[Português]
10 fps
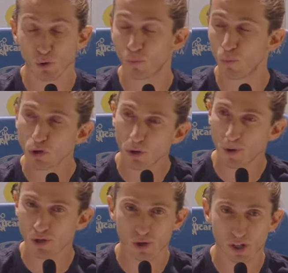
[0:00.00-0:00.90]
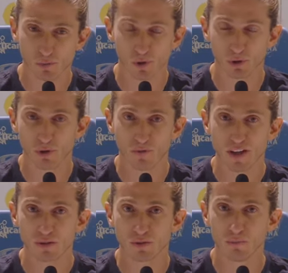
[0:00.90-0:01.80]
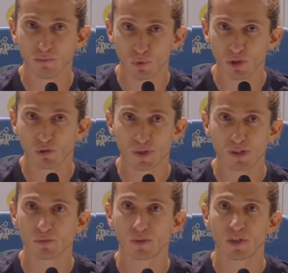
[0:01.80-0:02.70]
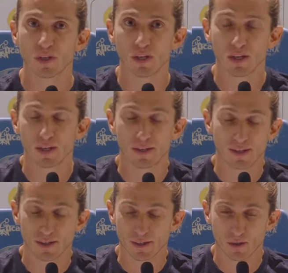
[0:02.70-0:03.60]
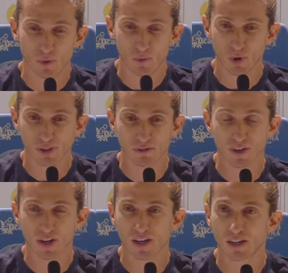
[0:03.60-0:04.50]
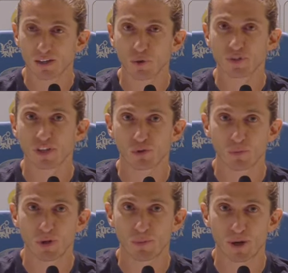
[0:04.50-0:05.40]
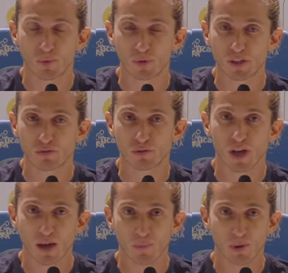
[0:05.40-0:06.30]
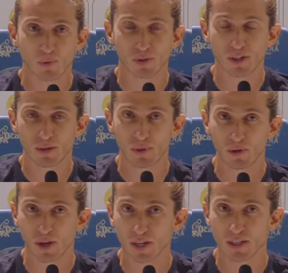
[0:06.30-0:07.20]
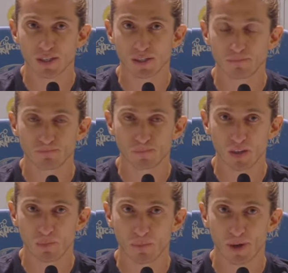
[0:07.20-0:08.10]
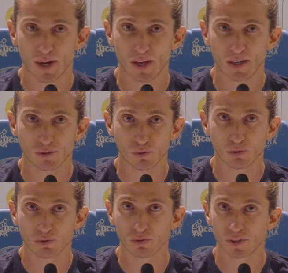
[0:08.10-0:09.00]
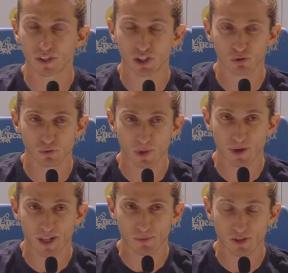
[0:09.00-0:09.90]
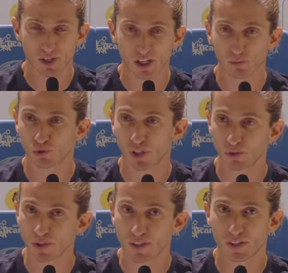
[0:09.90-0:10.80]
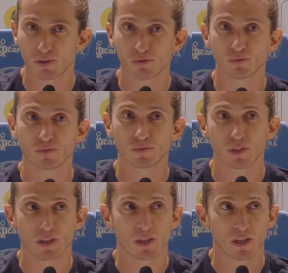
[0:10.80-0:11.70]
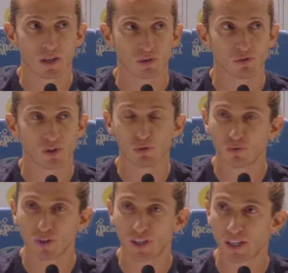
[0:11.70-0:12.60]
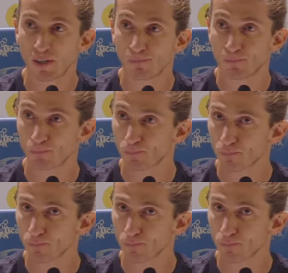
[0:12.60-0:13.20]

sou muito apaixonado pelo que eu faço, muito mesmo. Não me importa ficar a noite sem dormir para poder estudar, para poder melhorar e, e, preparar tudo, e deixar tudo preparado e mastigado para os jogadores. Então, eu não tenho dúvida que